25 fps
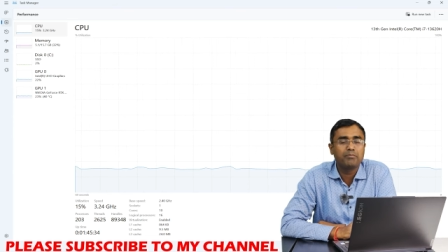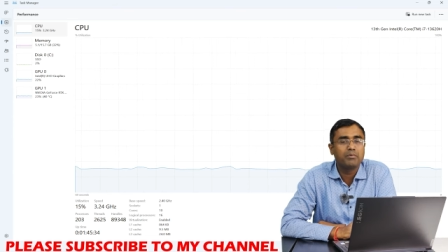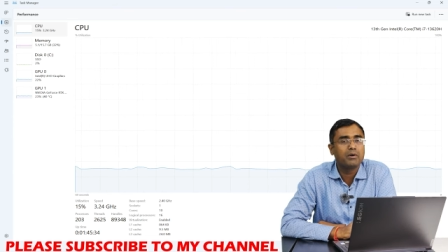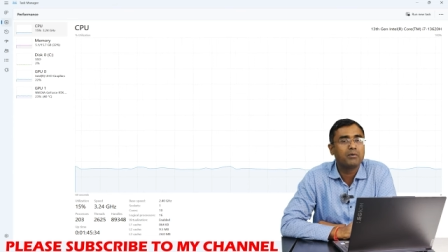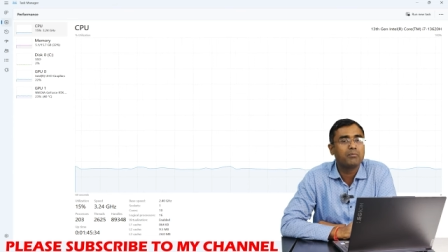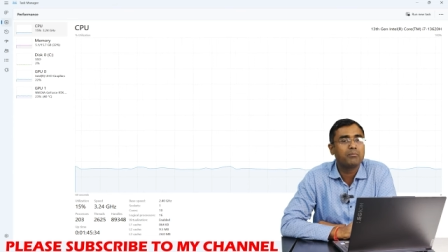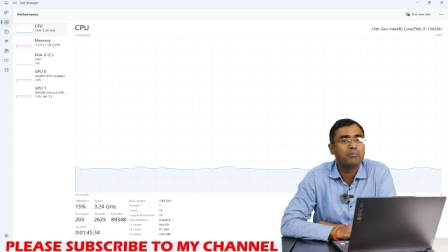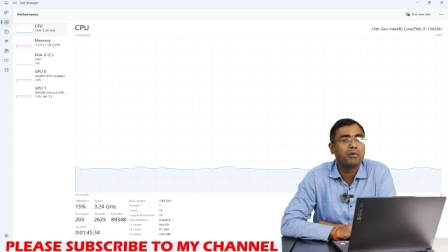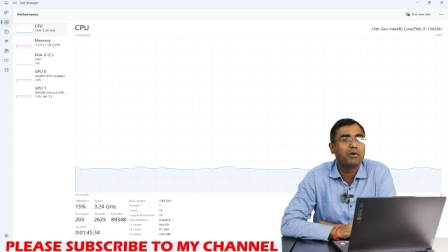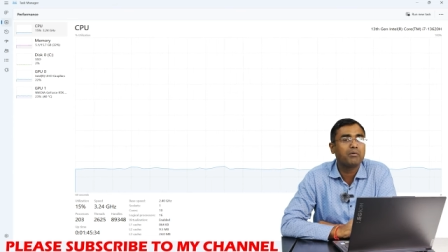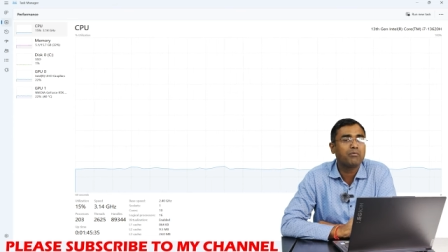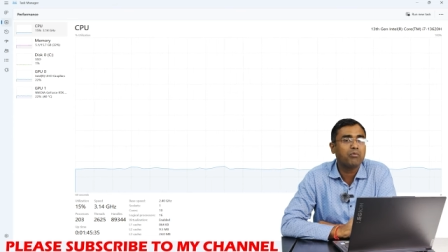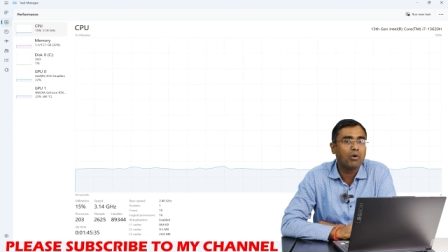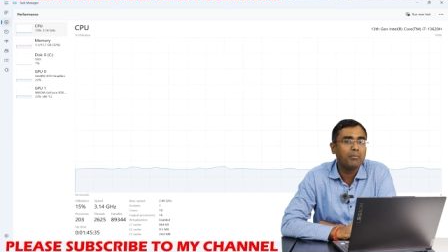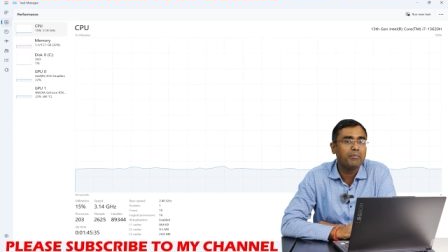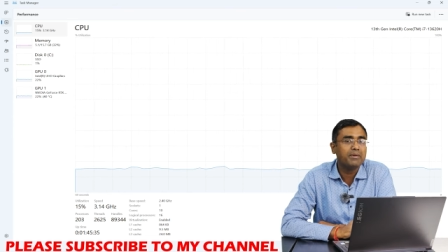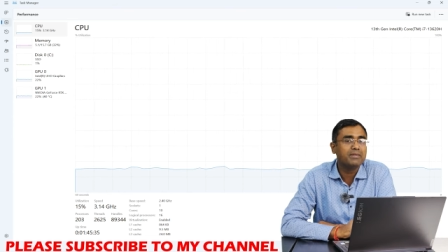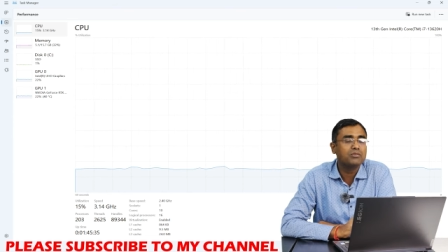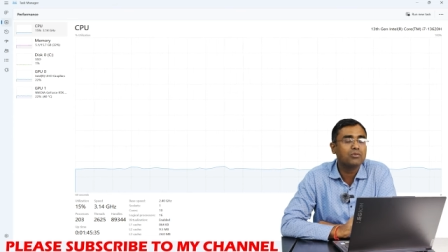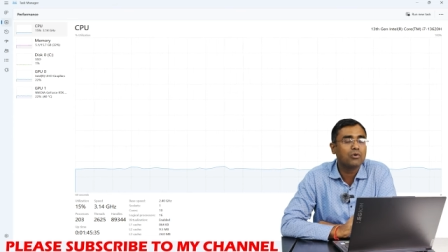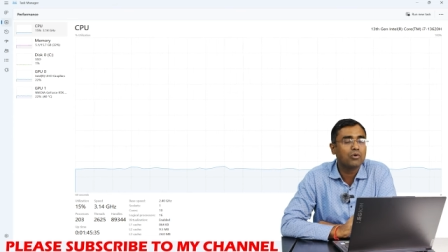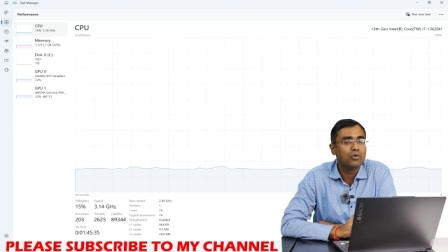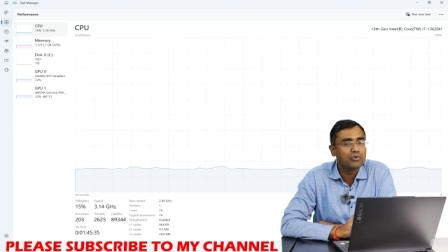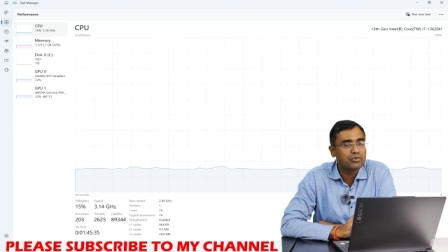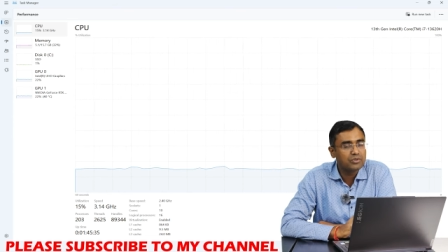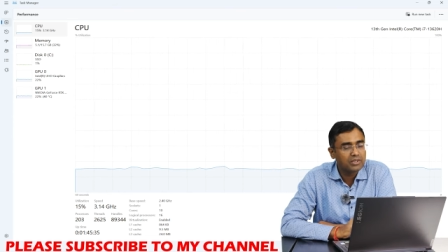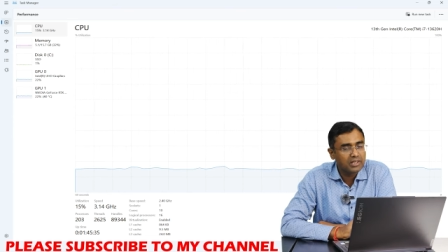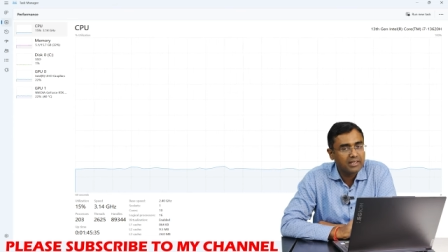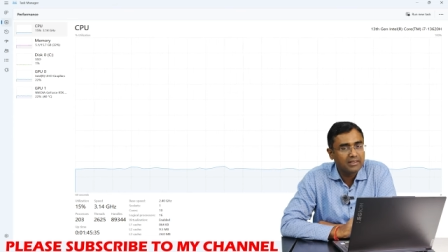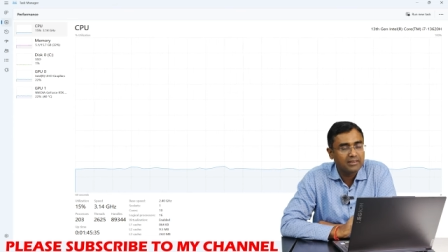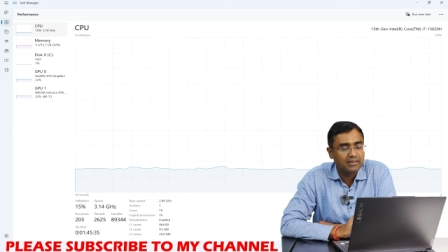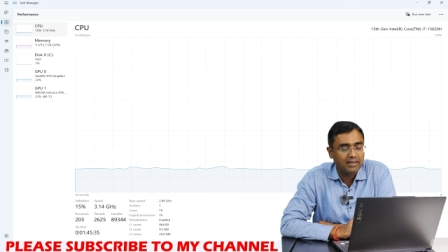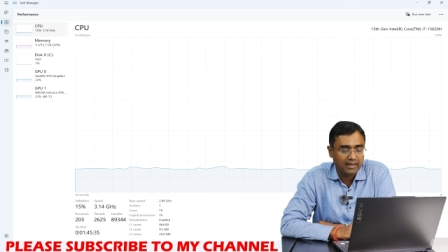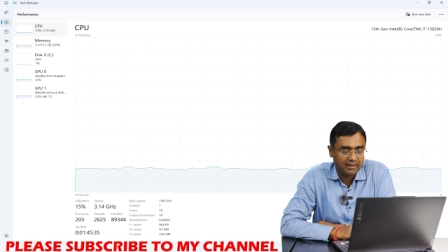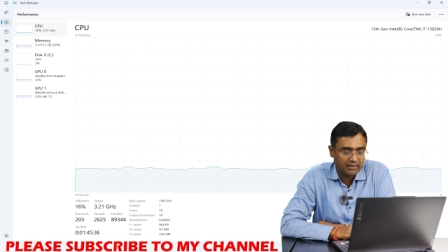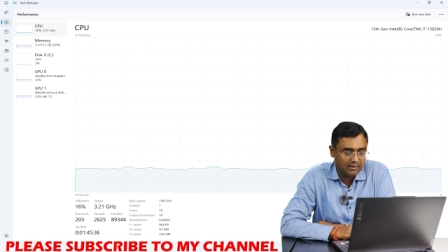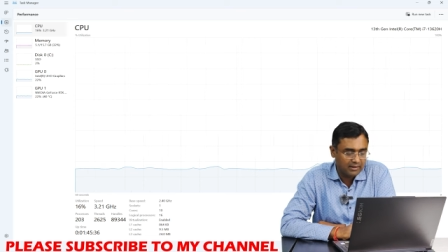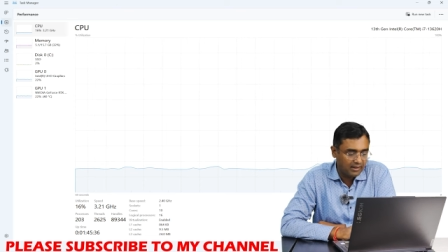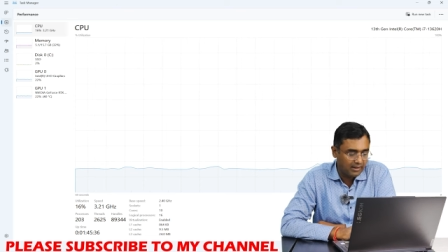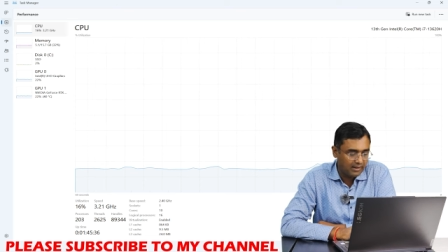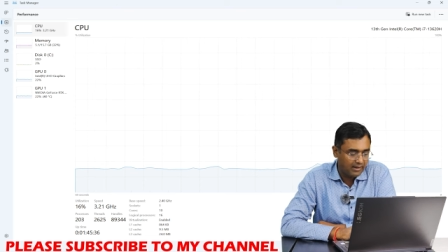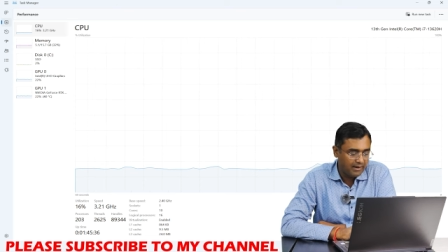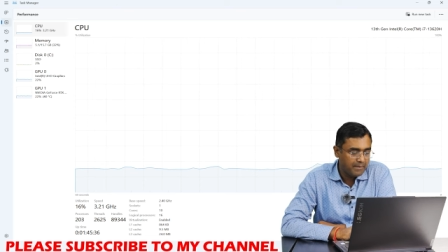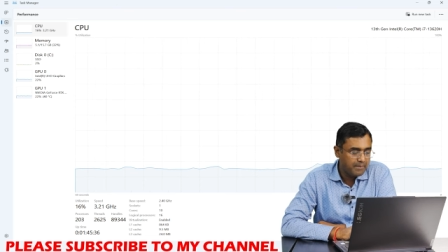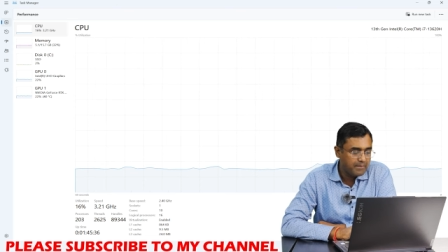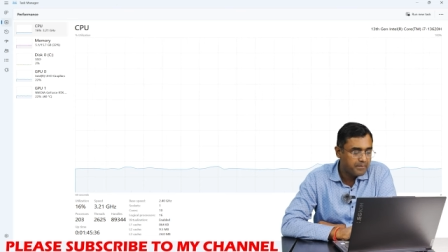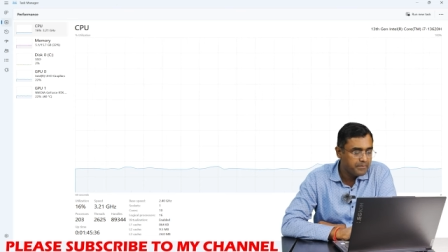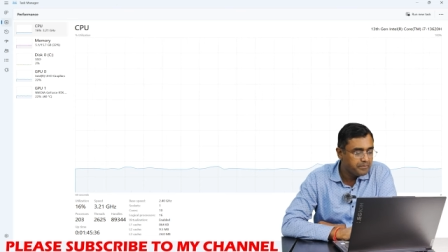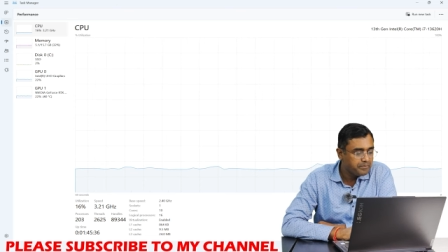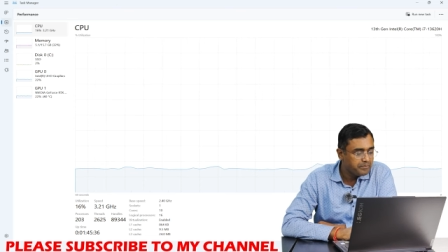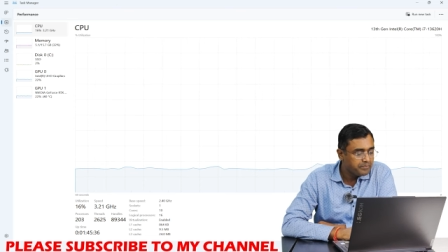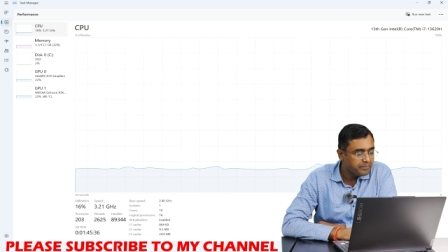परफॉर्मेंस कोर्स ही देखते हैं